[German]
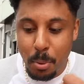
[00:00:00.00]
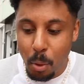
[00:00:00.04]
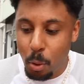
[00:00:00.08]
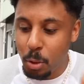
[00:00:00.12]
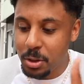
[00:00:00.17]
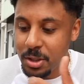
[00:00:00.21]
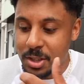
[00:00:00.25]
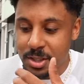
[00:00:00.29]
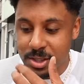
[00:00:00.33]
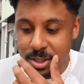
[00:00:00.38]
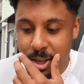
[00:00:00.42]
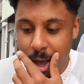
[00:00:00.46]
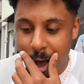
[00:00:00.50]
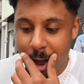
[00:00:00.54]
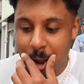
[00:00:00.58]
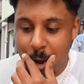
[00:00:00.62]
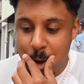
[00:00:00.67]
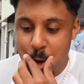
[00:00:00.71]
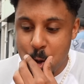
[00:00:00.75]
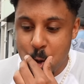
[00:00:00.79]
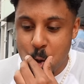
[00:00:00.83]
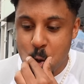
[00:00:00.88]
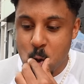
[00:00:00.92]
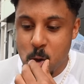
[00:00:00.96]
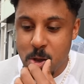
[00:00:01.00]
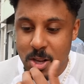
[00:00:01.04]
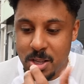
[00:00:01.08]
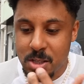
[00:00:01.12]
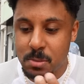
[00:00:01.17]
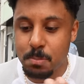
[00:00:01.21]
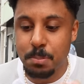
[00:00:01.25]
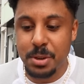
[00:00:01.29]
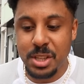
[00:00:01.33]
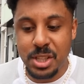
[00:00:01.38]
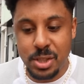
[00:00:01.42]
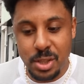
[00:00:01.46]
Brot ist geil, ist
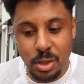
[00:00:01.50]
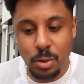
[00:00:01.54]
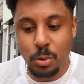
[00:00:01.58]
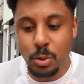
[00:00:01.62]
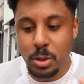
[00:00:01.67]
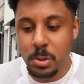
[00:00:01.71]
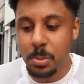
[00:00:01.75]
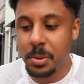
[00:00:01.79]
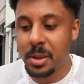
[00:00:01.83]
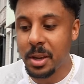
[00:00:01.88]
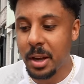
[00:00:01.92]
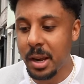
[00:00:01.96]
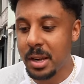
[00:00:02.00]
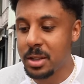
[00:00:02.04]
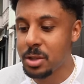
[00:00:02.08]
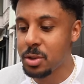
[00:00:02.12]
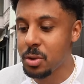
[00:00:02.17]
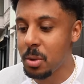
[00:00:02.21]
ein bisschen knuspriger als